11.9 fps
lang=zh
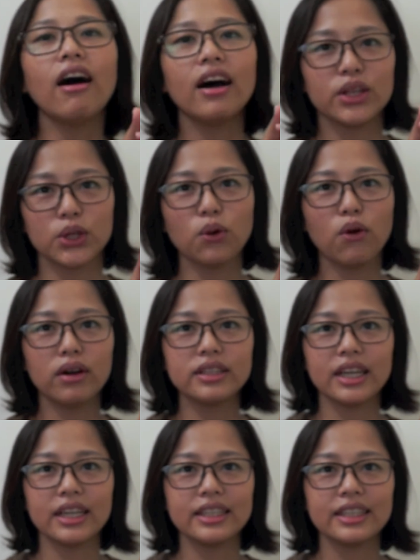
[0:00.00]
很多
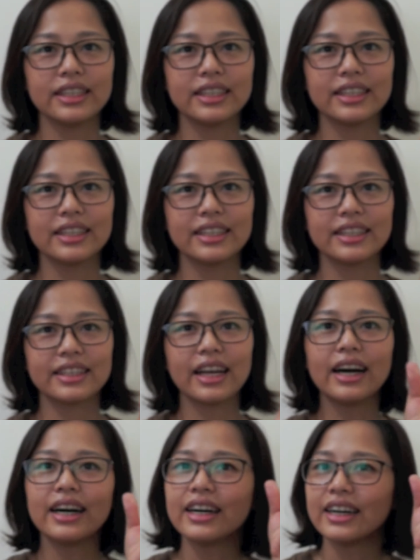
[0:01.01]
人
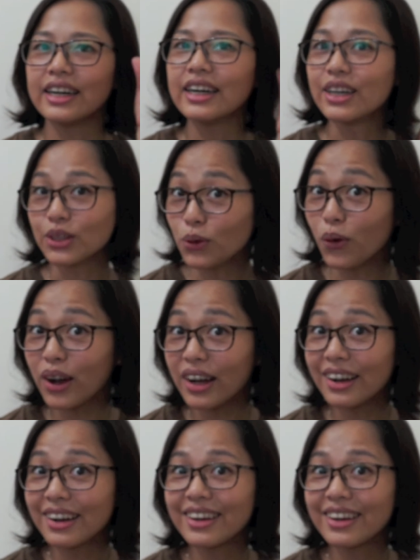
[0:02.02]
的耳朵，